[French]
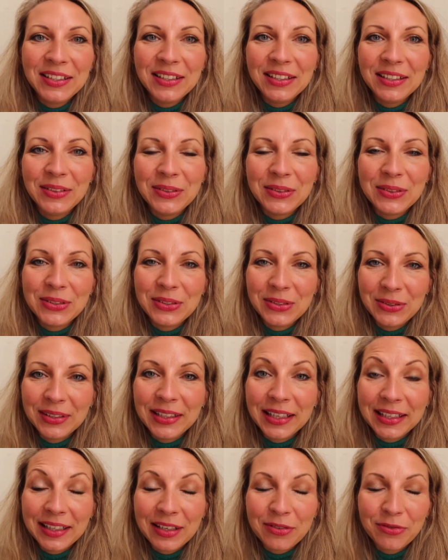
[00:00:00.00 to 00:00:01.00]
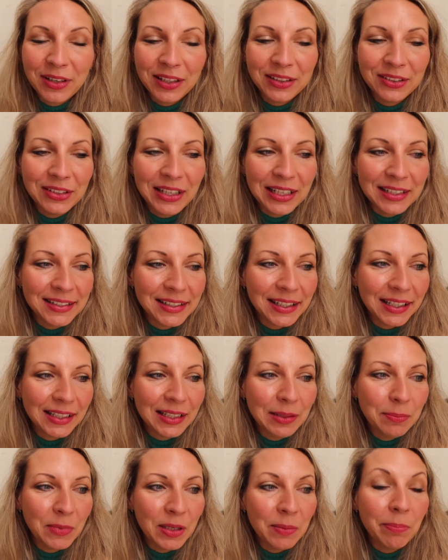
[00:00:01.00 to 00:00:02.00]
je, suis très très fan de la
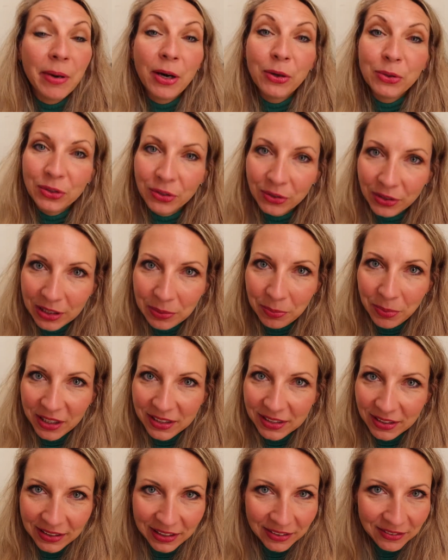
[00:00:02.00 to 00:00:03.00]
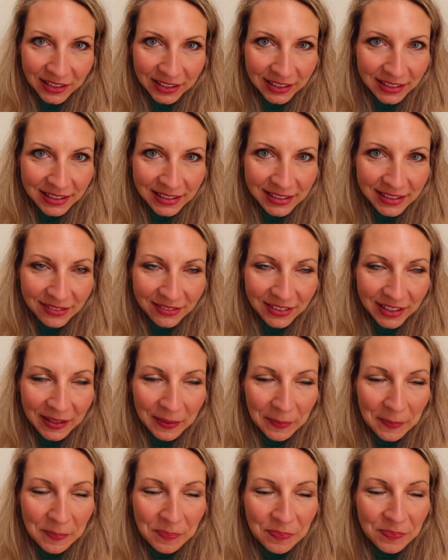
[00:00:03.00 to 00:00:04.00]
série, mais pas autant que les personnes avec qui j'y vais.
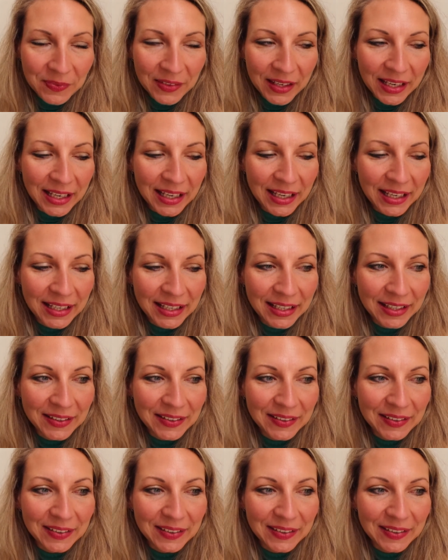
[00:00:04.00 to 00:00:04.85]
Et,